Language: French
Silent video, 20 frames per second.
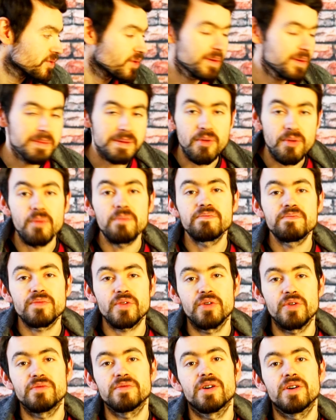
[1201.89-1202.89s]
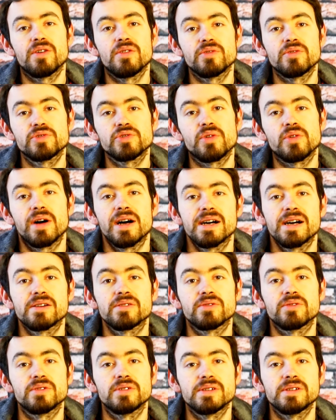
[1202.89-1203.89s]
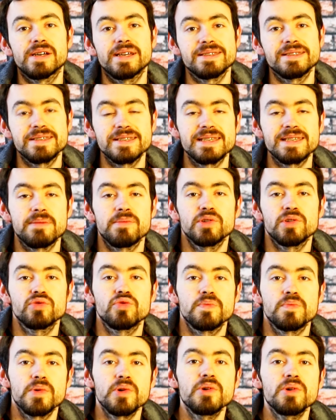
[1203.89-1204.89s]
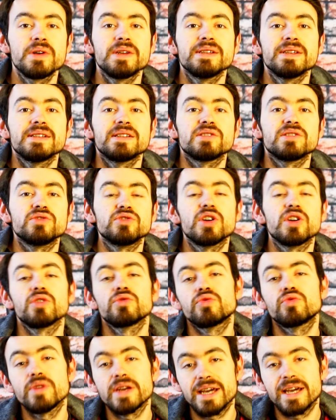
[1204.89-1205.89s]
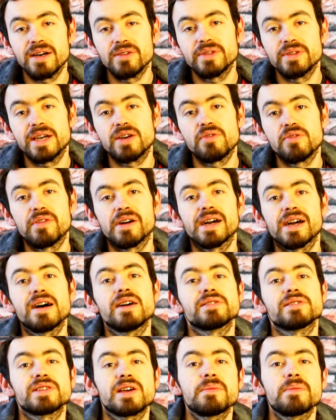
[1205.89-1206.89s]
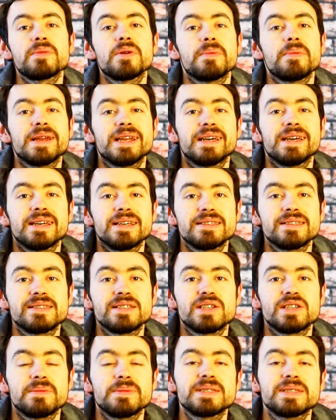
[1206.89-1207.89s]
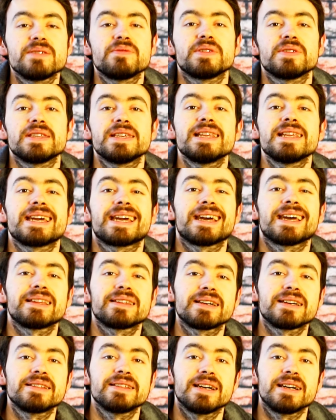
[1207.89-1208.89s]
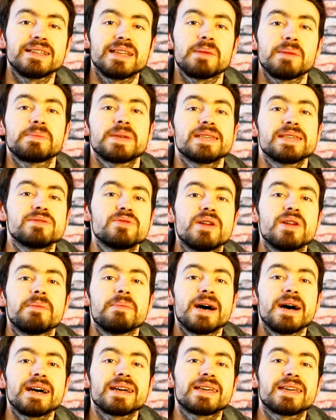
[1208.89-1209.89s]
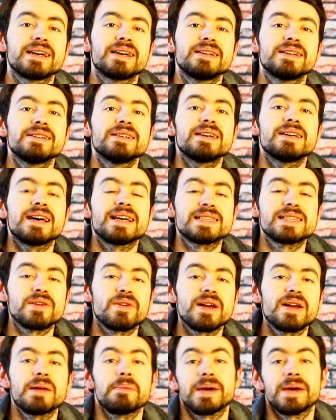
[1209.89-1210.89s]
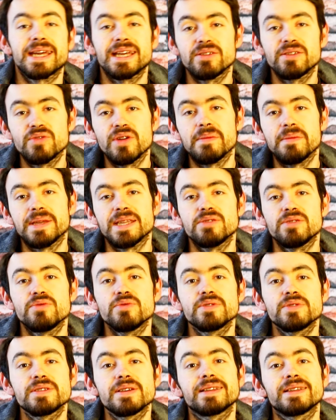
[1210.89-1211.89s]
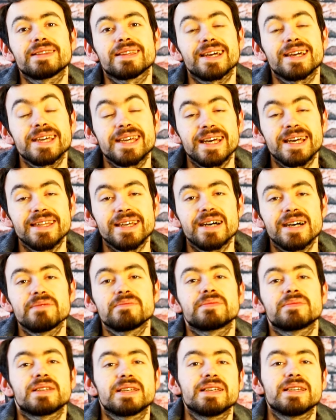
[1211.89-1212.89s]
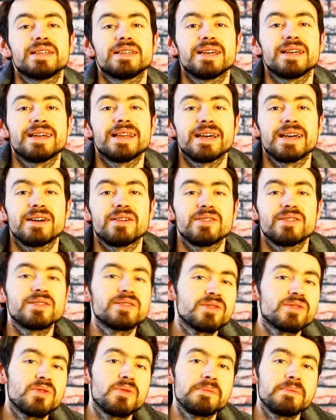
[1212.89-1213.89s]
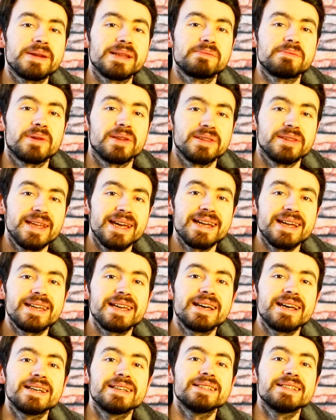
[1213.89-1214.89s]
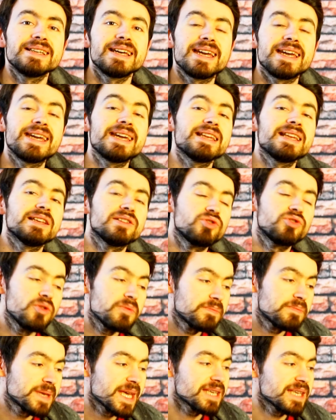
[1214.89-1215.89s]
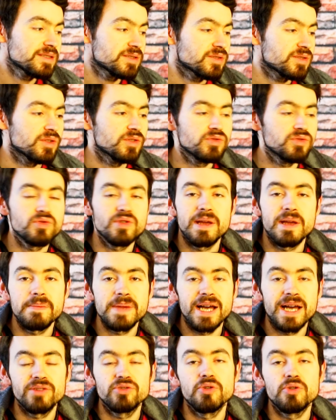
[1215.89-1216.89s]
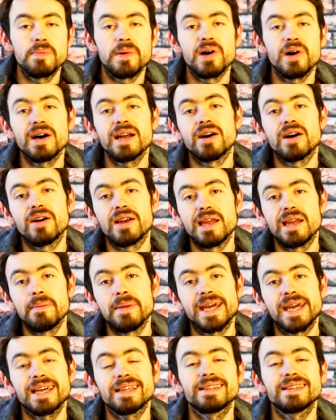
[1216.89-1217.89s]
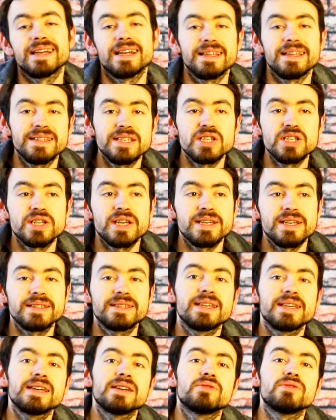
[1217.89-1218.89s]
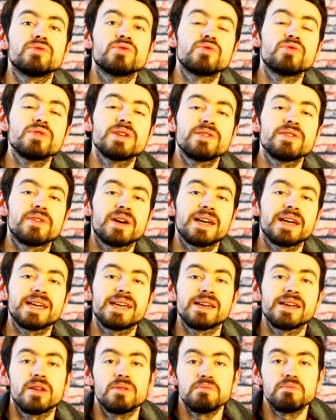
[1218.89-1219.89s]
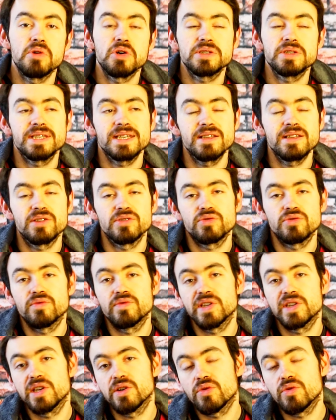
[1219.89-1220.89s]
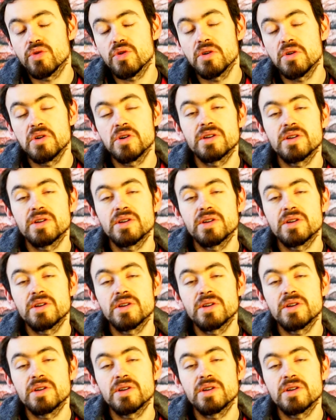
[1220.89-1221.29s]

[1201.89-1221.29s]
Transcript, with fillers: Quoi, mais bon, on, le saura euh, incessamment sous peu. Dans tous les cas, on découvrira ensemble, ben, si jamais c'est fini, les quatre dernières pièces de la marque, à savoir la maquette de la Méduse, Tricana qui a l'air euh, complètement dingue. Et les deux pièces euh, du labyrinthe de Pan. Alors la maquette, elle a déjà été du coup livrée et unboxée dans une vidéo.